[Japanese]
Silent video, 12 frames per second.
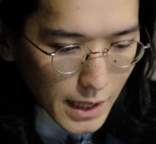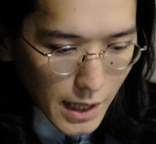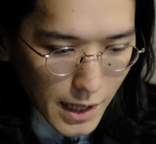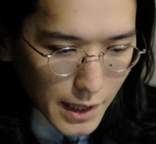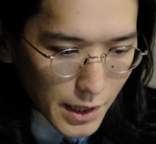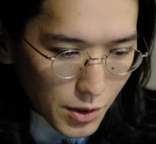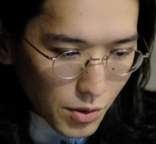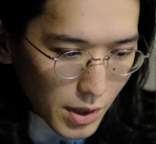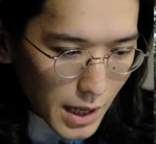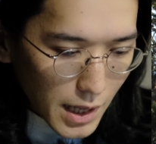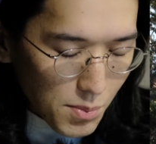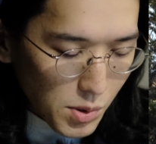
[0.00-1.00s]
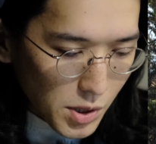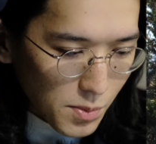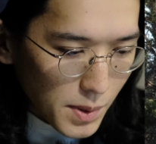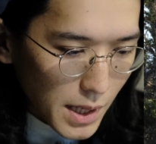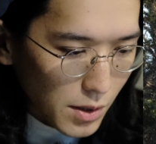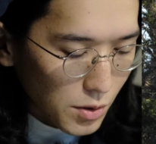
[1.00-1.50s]
に抱えてるのが
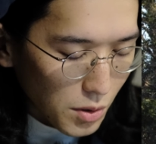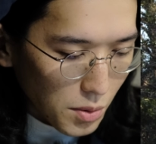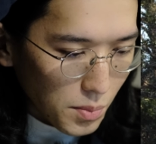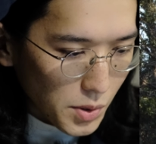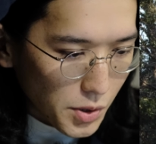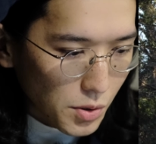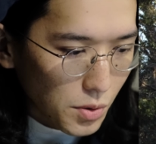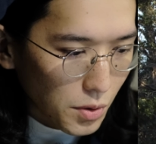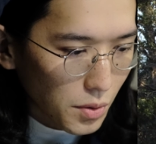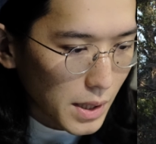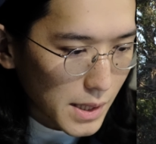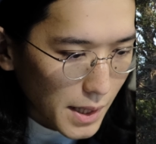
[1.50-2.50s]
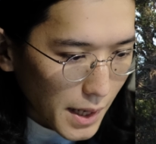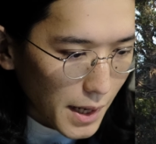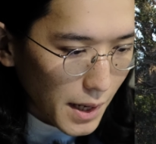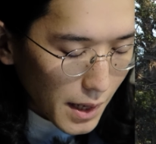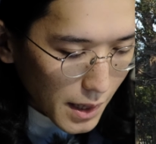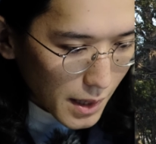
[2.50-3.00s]
エムズブラックのモッツコートです
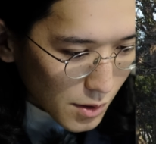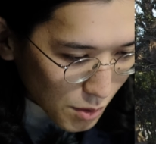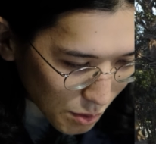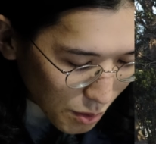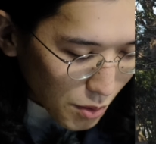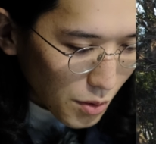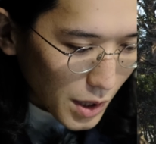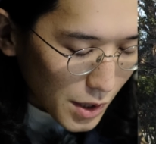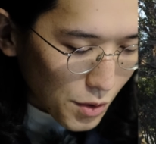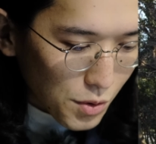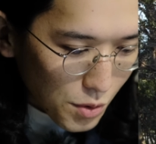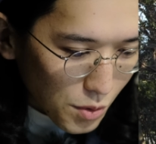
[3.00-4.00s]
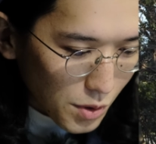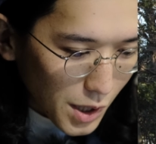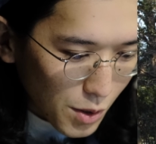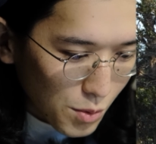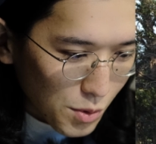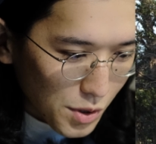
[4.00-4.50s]
ね。そうなんですよ。
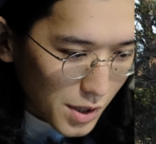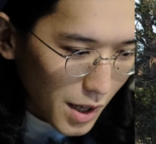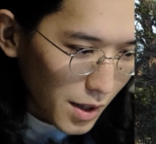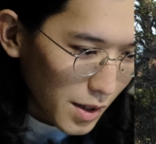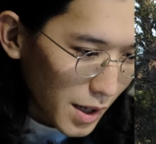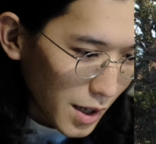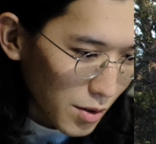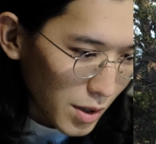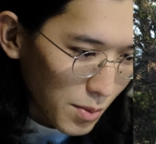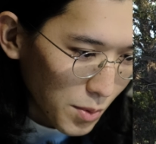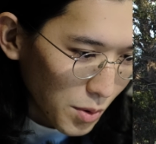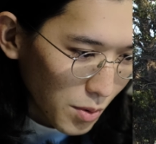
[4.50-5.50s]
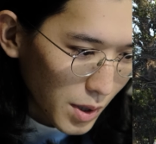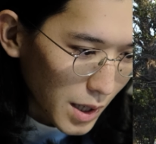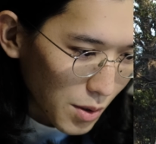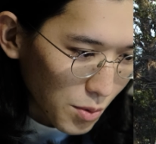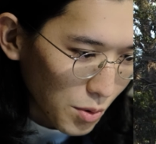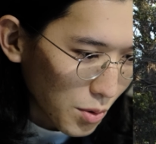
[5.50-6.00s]
結構スタンダードなもの
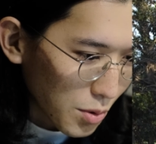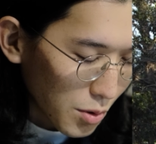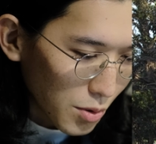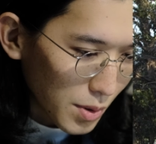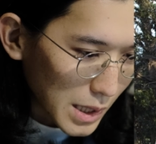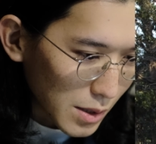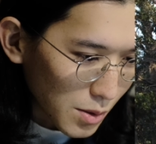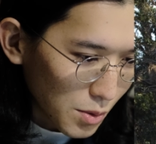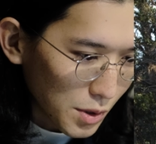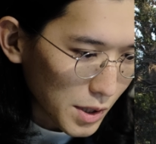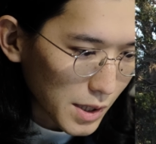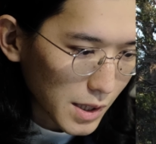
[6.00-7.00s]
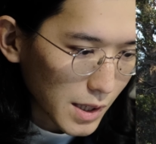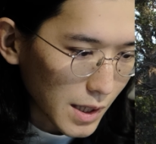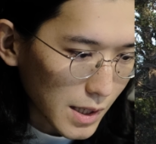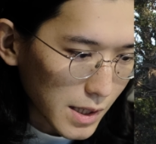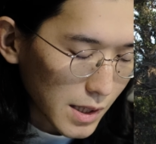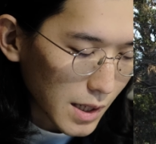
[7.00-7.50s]
がこの頃はすごい好き
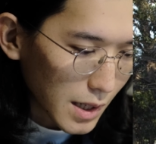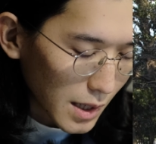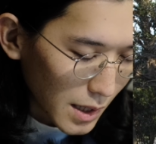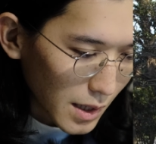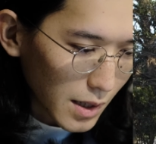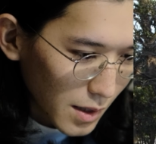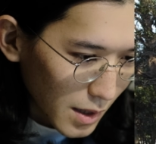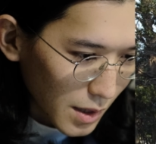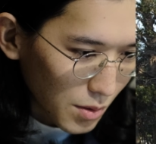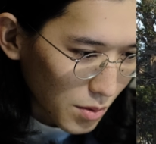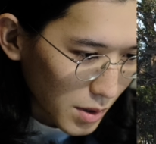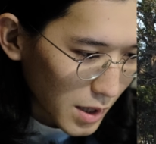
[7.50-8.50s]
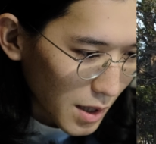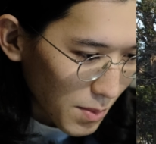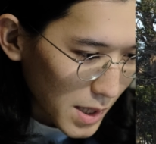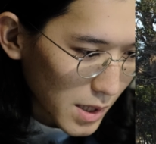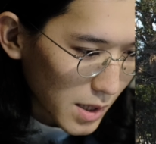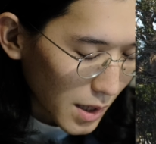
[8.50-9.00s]
でして、着て
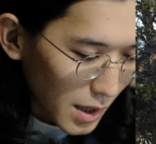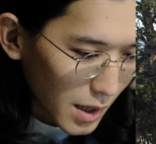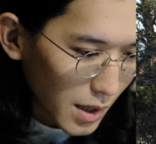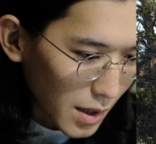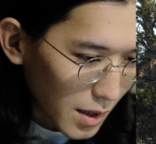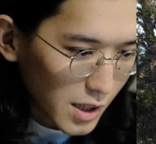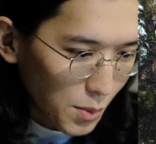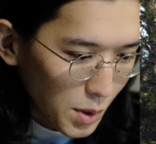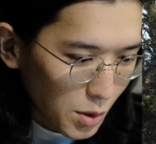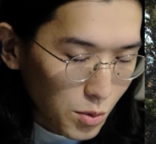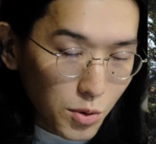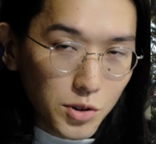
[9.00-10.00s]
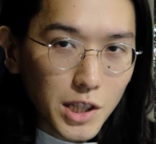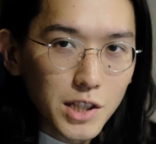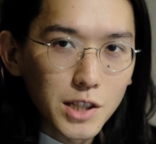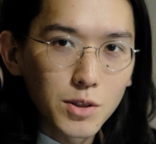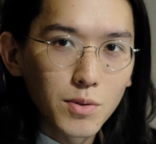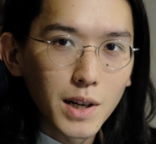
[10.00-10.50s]
ましたね。ちなみにこの写
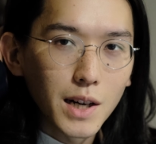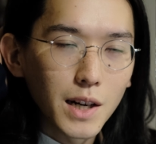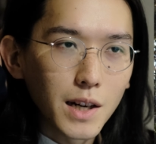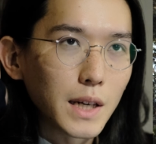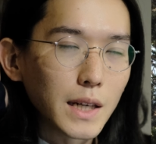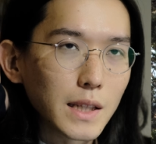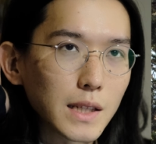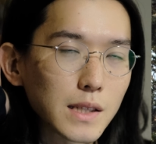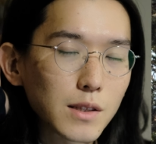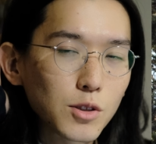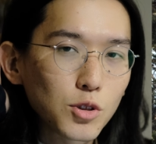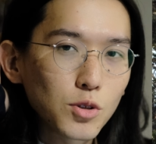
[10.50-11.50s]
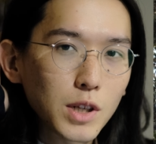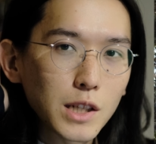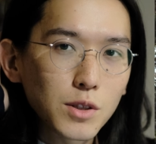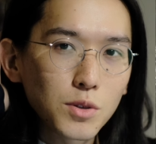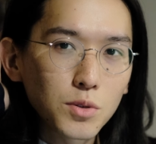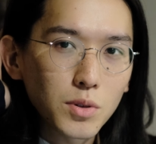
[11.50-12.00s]
真は、あれです。就
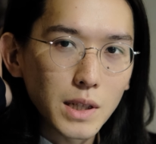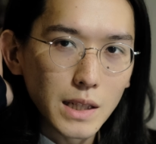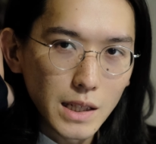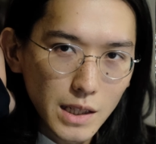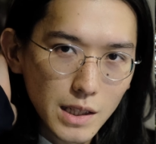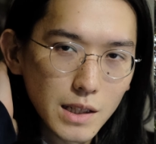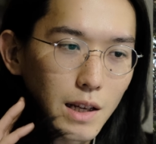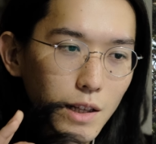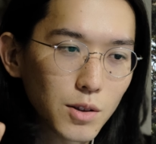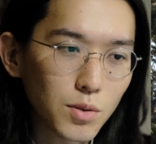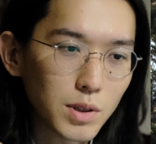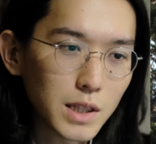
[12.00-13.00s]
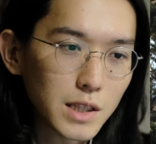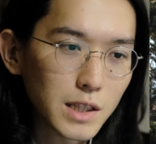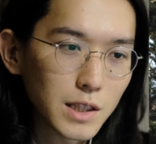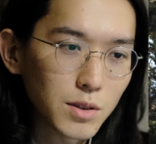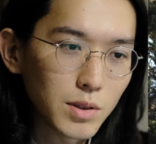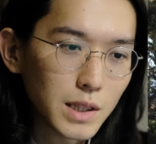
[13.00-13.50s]
活の時に
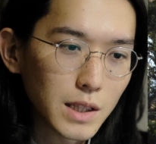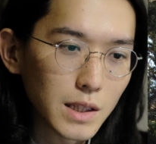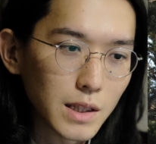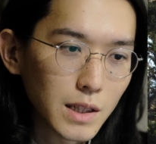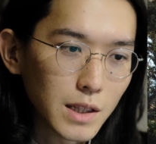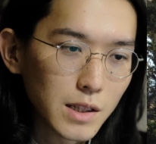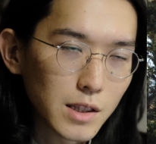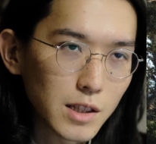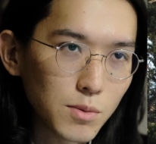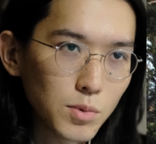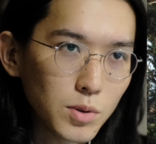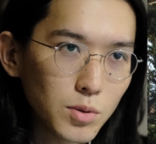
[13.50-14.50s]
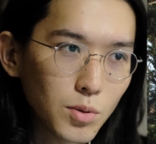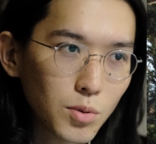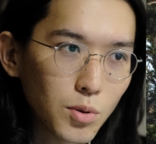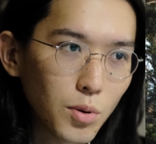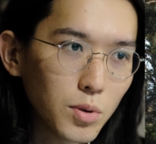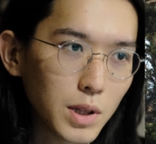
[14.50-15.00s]
エントリーシートに自分の
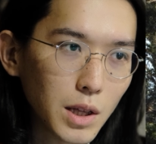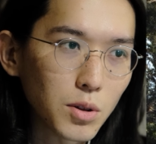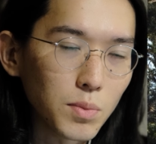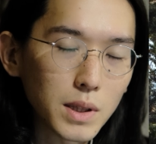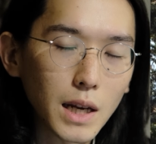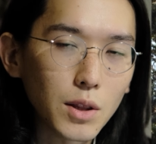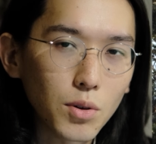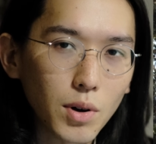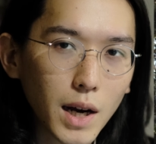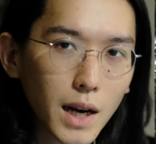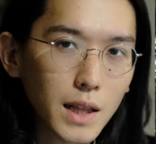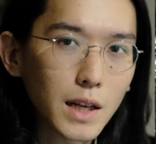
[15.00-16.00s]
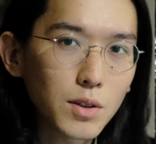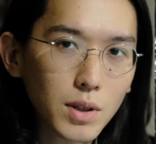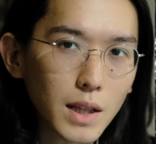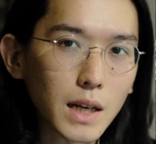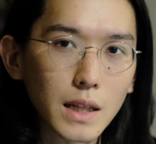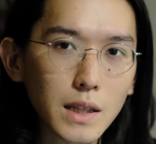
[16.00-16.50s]
コーディネートみたいのを貼らないとい
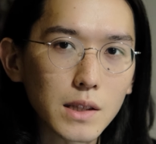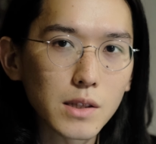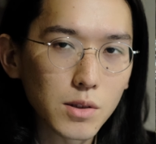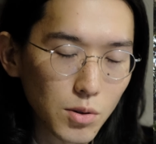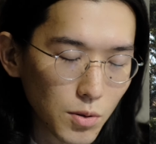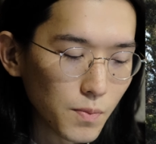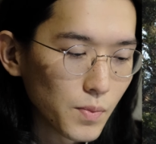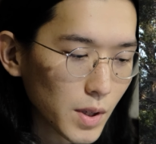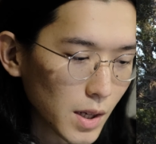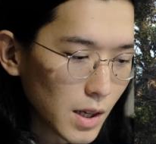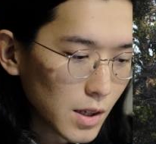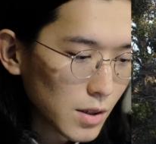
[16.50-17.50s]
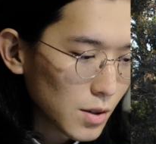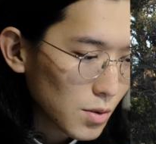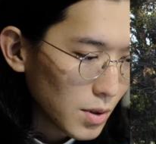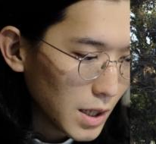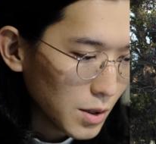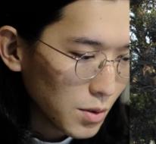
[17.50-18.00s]
けなかったんですよ。
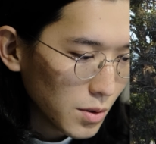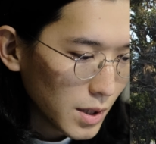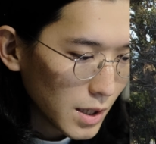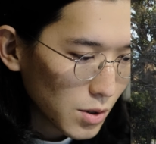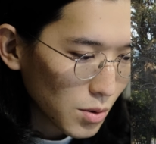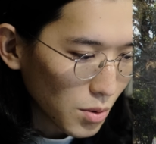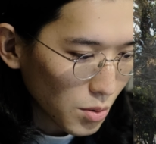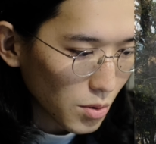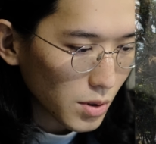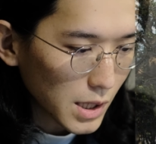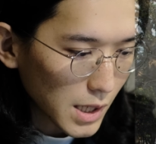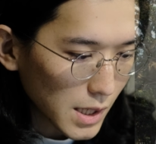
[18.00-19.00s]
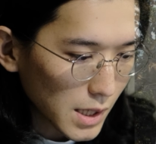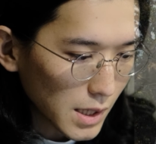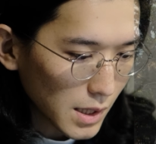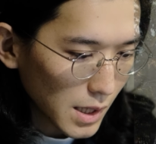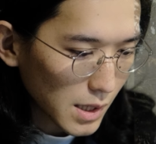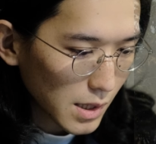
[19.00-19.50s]
それ用でちょっと撮った写
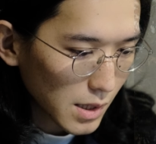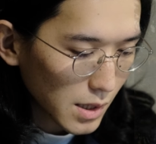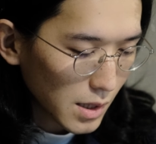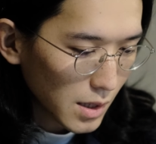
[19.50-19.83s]
真です。